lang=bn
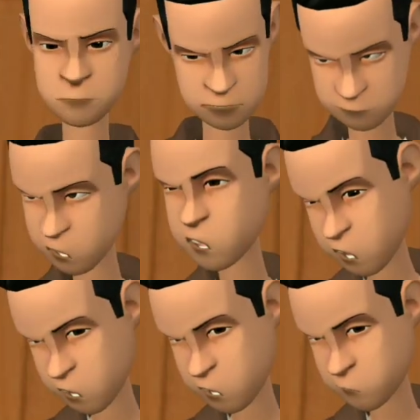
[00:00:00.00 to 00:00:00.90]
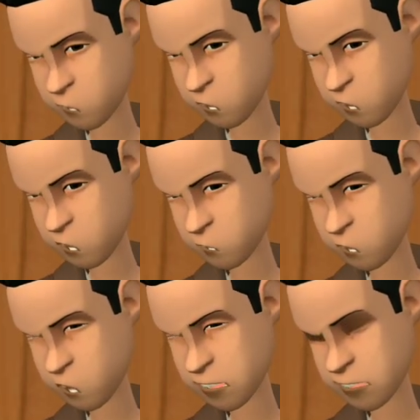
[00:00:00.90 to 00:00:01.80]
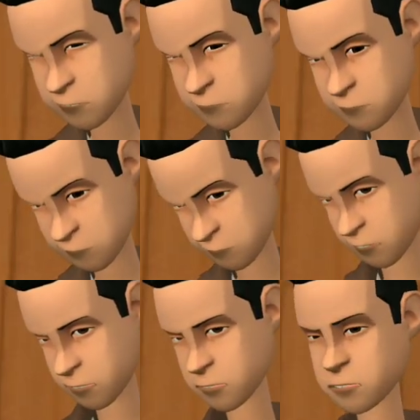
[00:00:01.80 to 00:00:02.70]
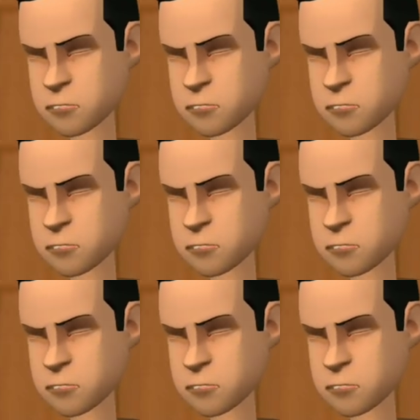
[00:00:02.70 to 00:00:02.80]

খালি তোমার মুখের দিকে সে ভাত খাবার যাচ্ছি তাছাড়া